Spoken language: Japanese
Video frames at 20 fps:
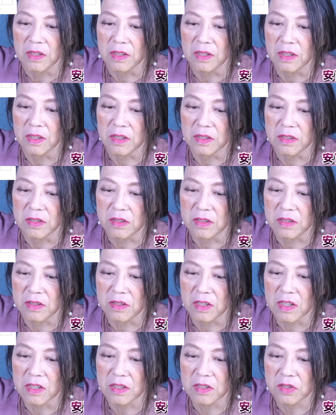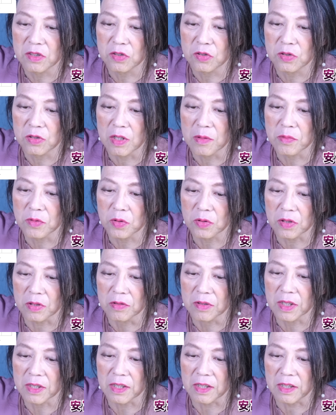で税率税務調査
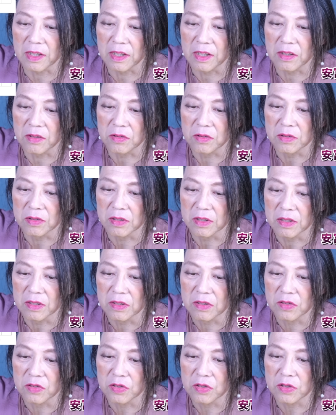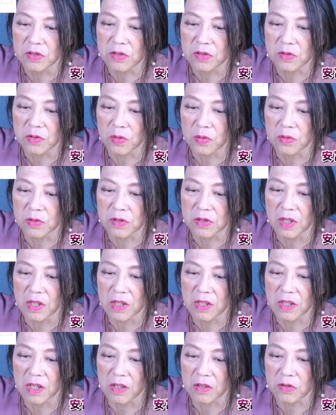を受けてからやるとですね追徴
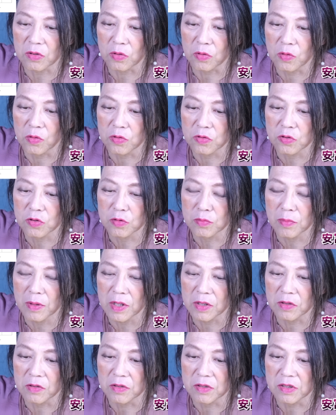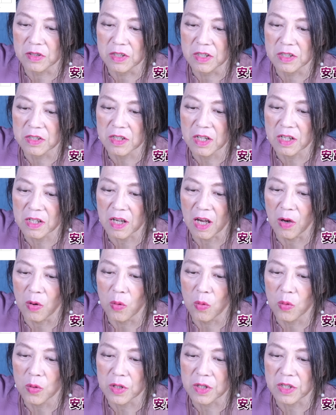税額と50万円のうちいずれか
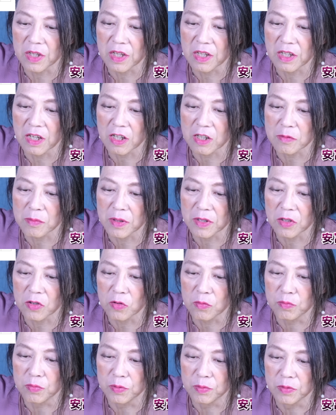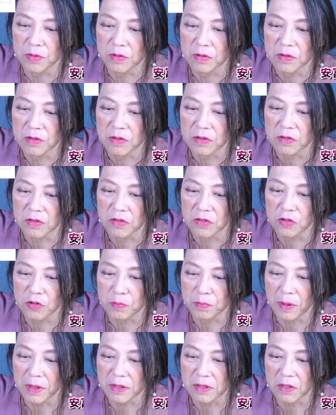多い金額までの部分
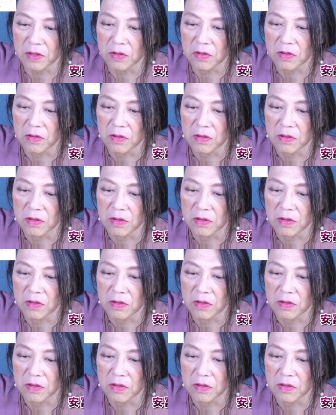10%